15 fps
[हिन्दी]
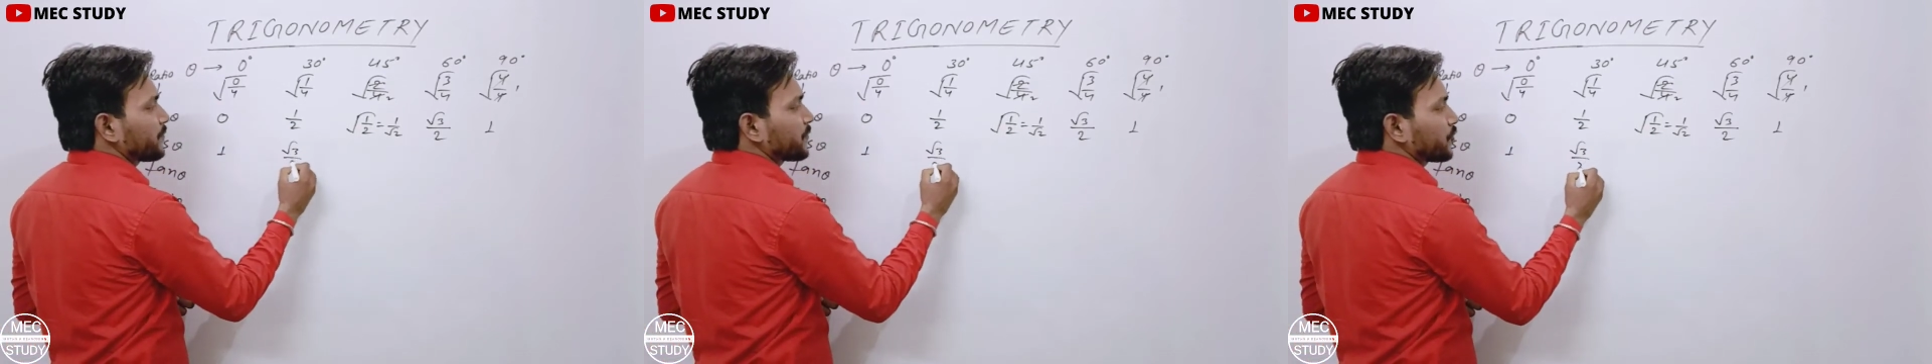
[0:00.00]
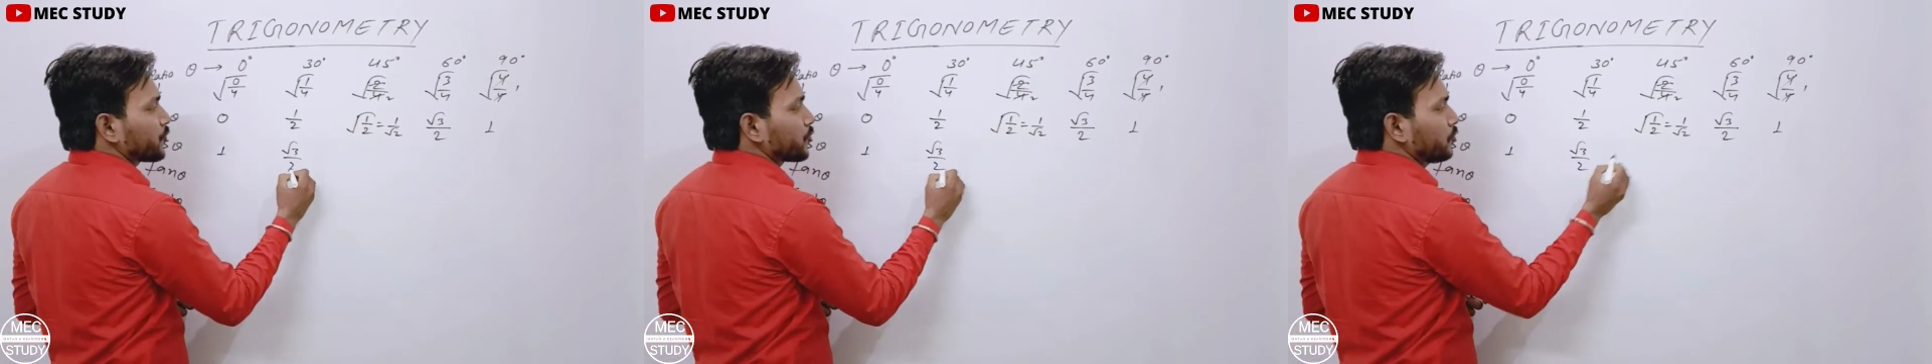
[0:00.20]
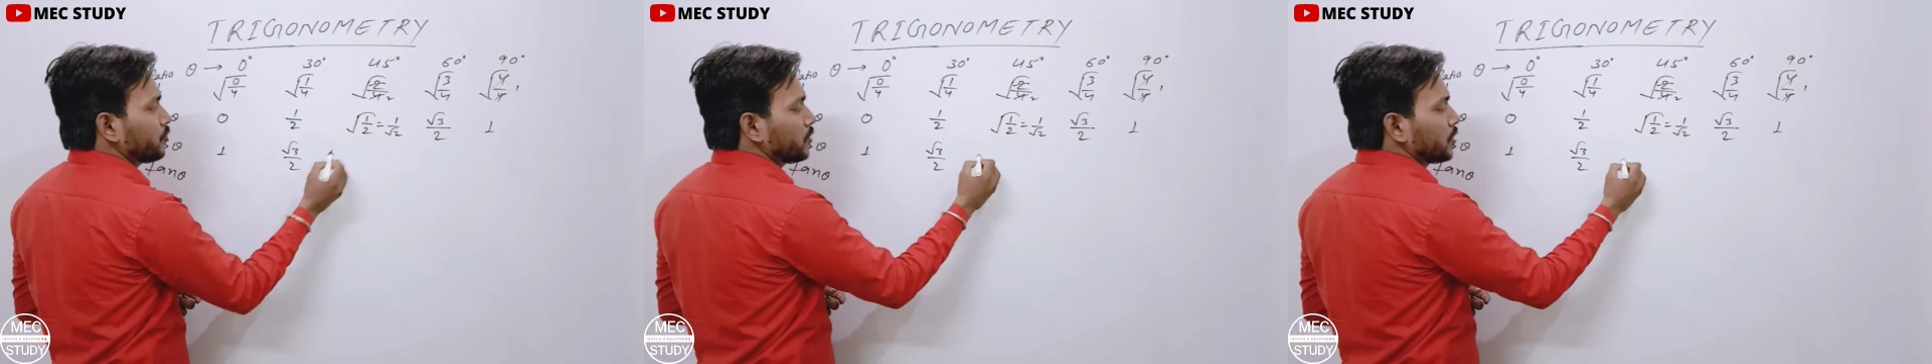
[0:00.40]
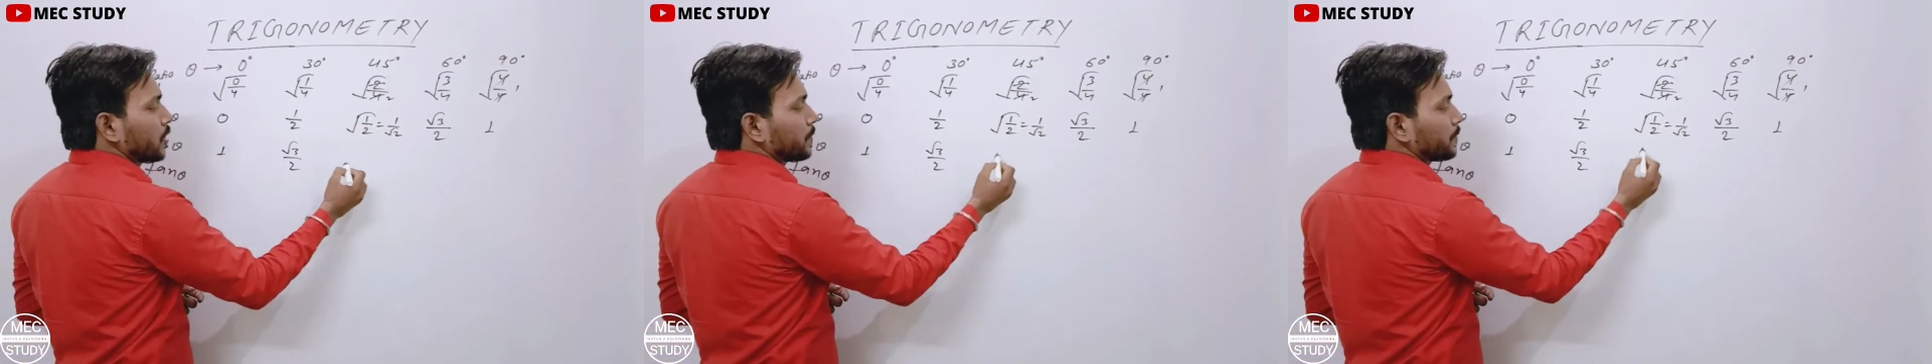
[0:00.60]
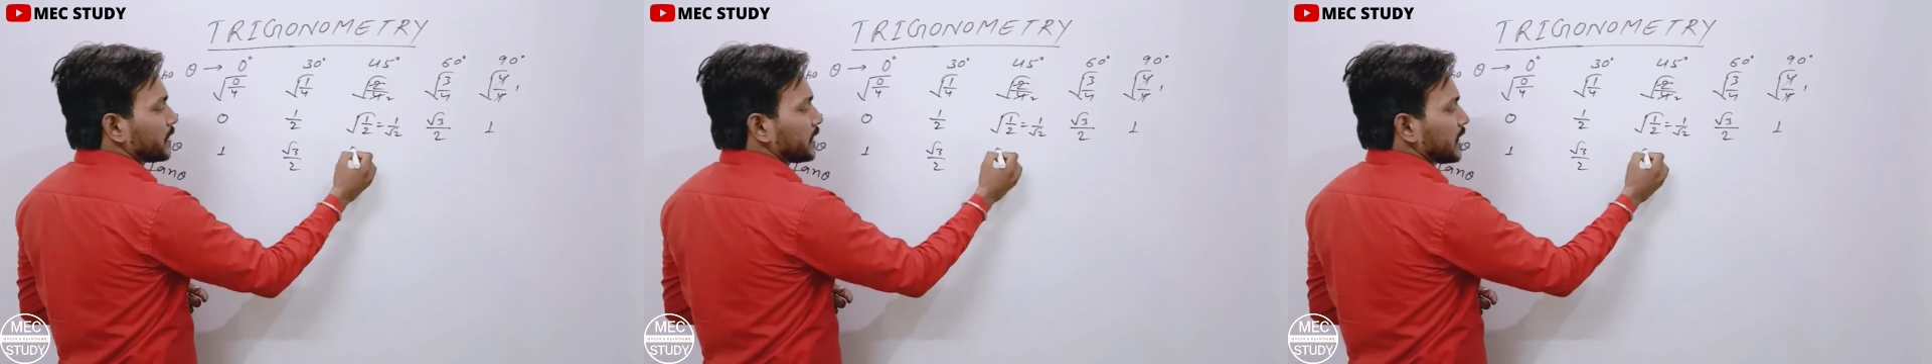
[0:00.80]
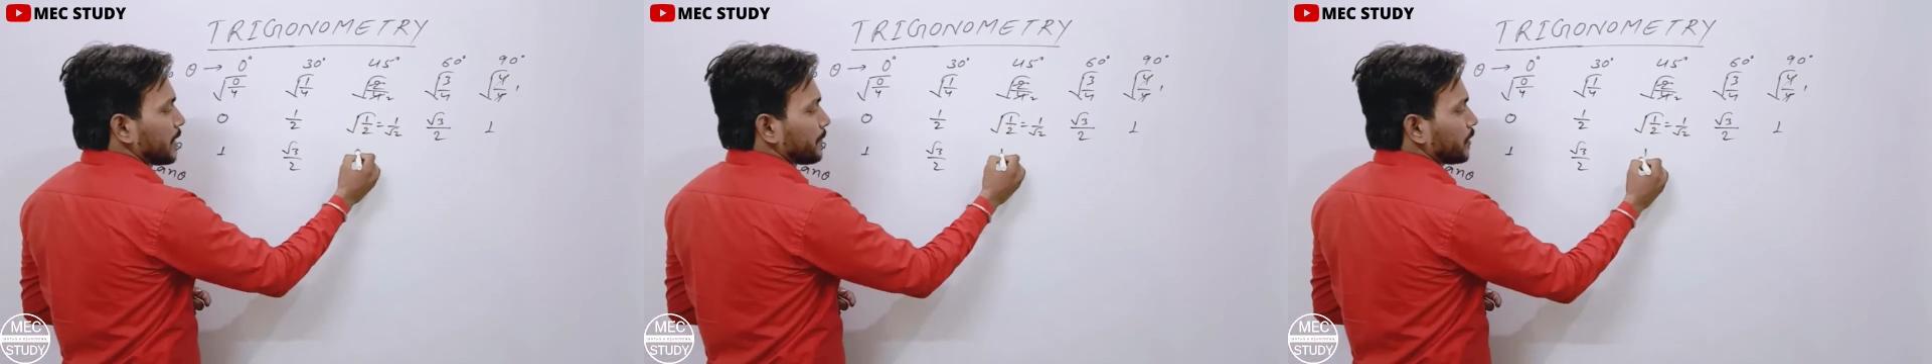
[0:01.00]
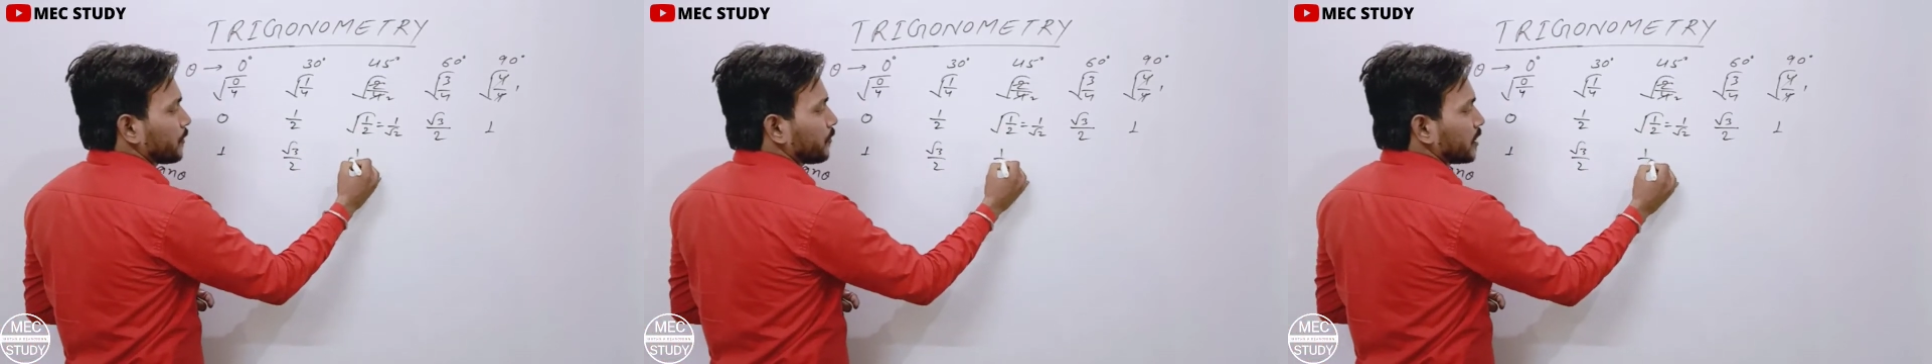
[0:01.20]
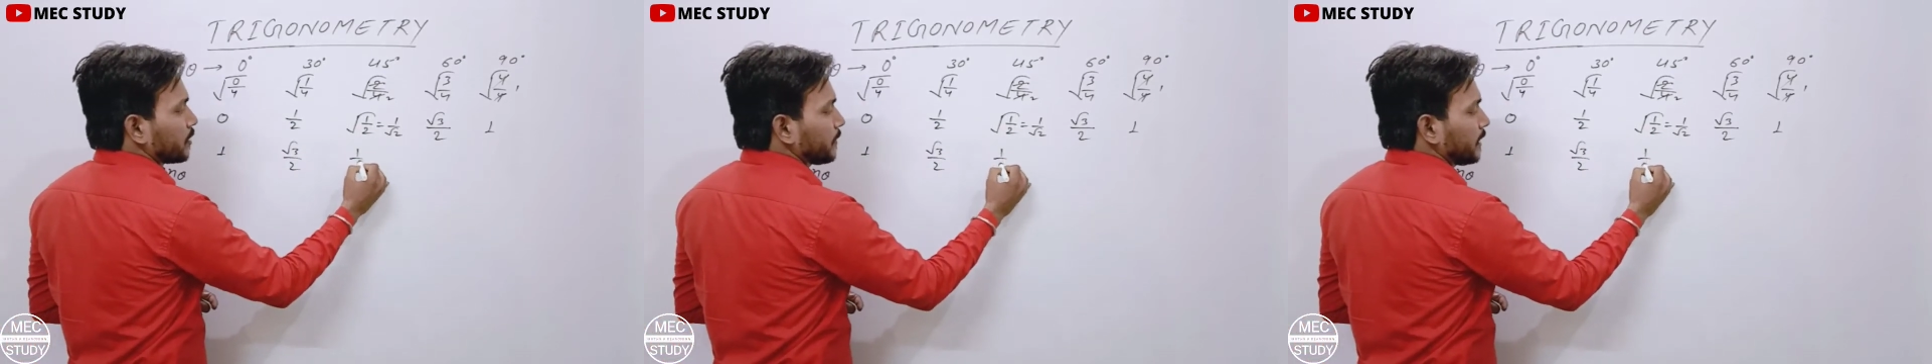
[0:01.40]
टू फिर यहाँ पे
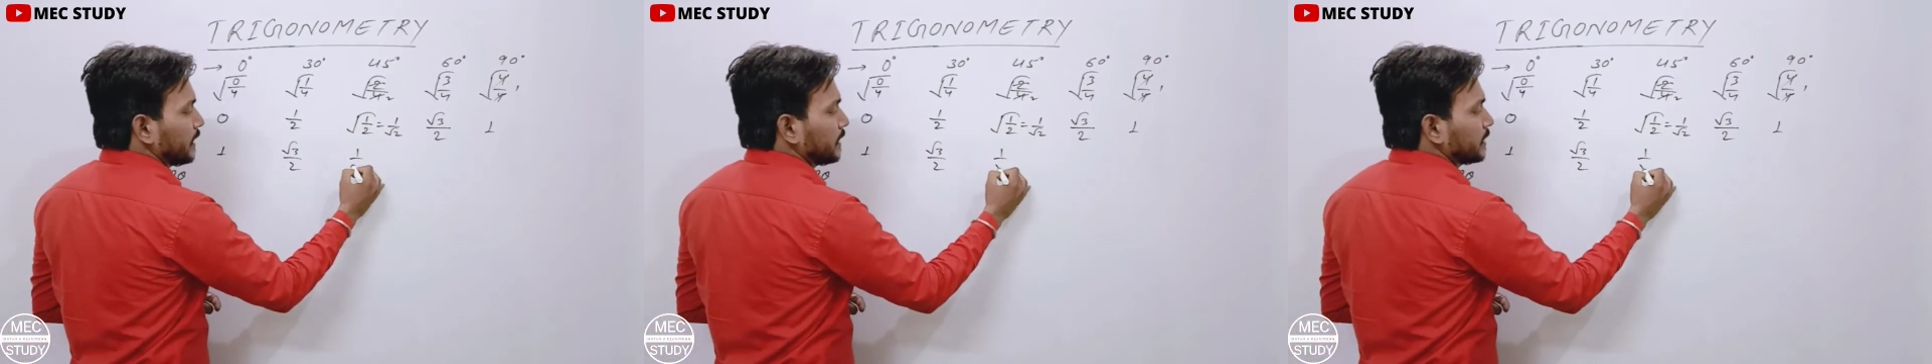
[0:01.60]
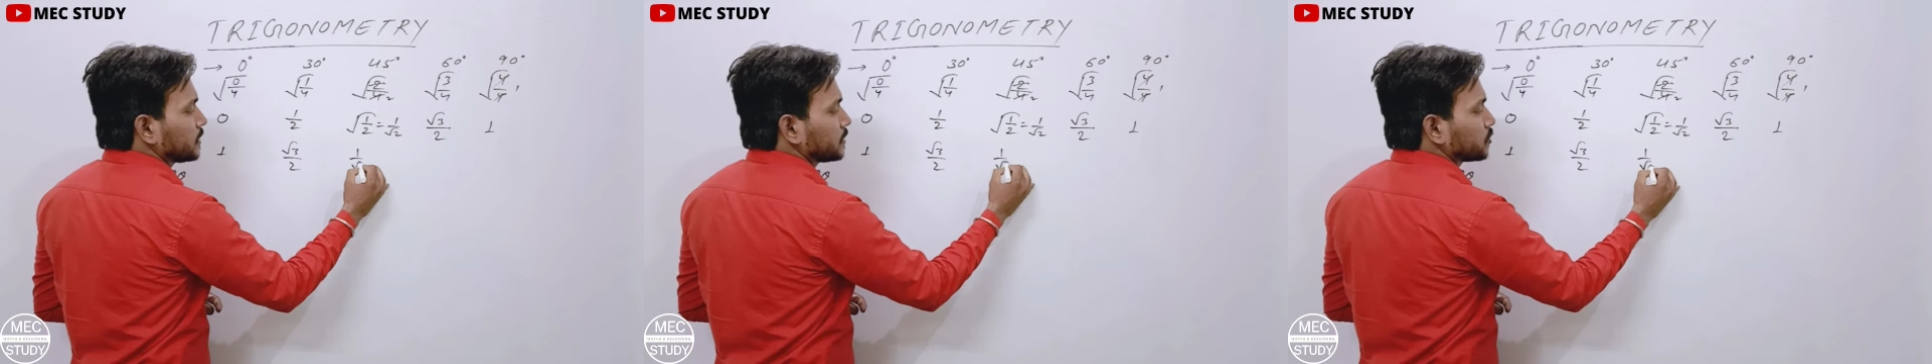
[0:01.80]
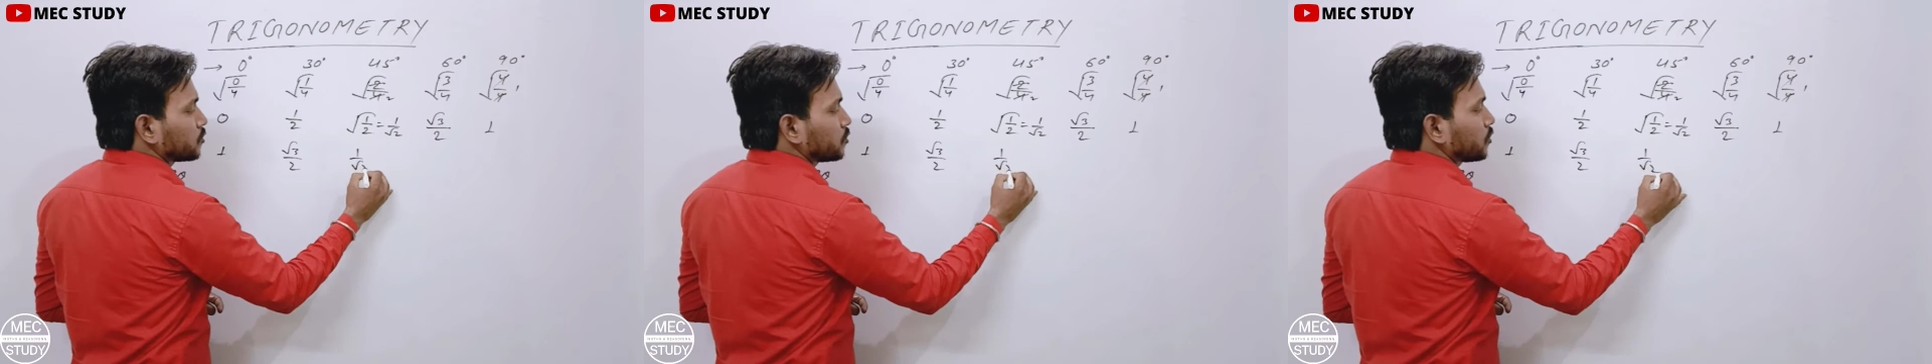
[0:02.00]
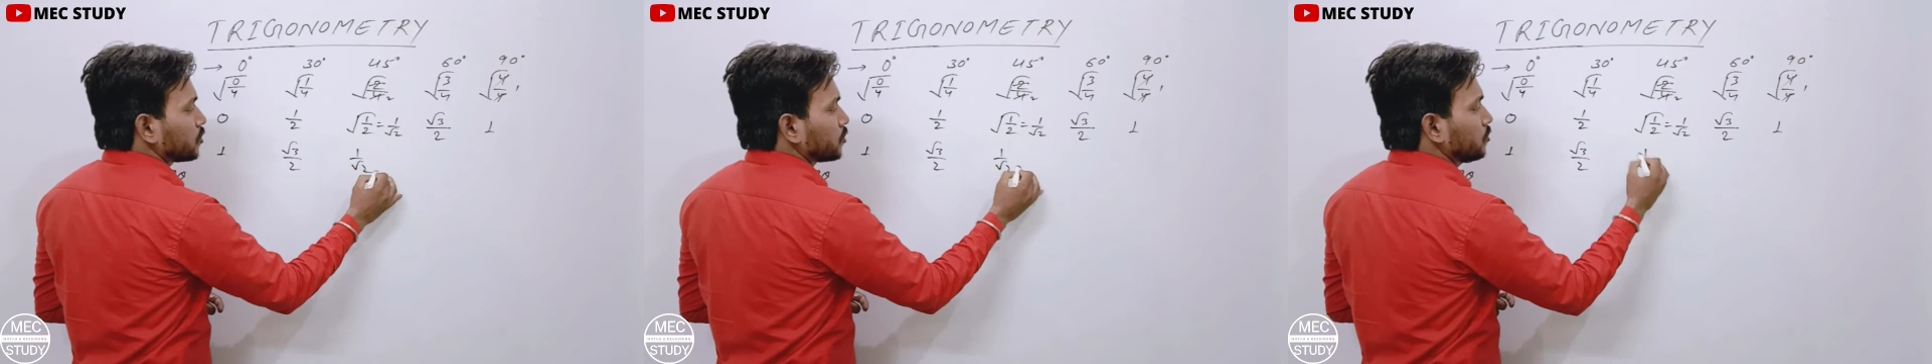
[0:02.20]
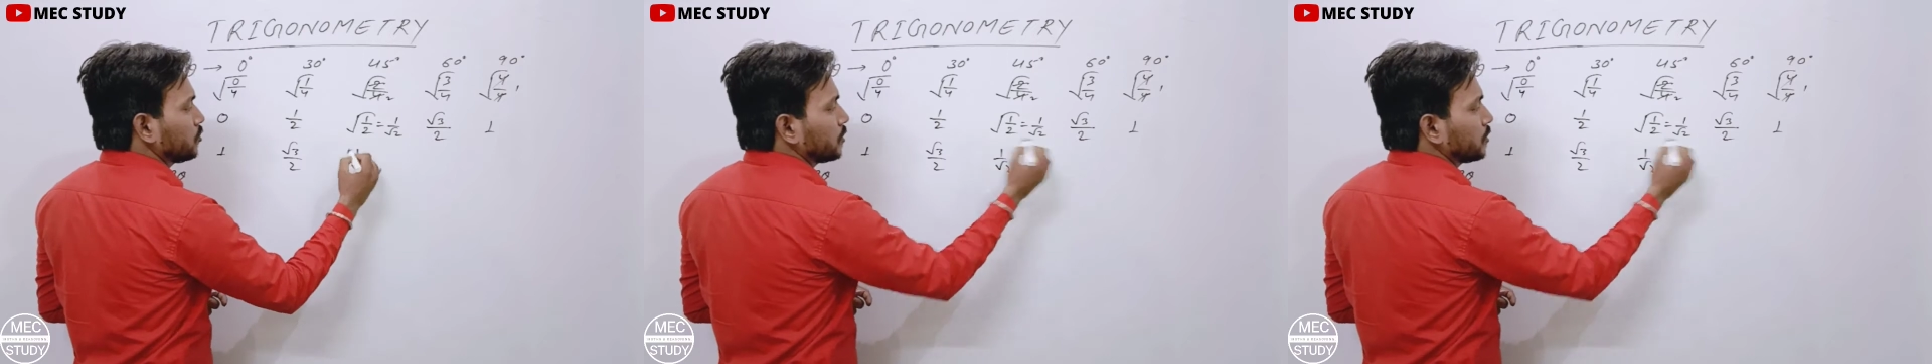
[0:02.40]
वन बाई रूट टू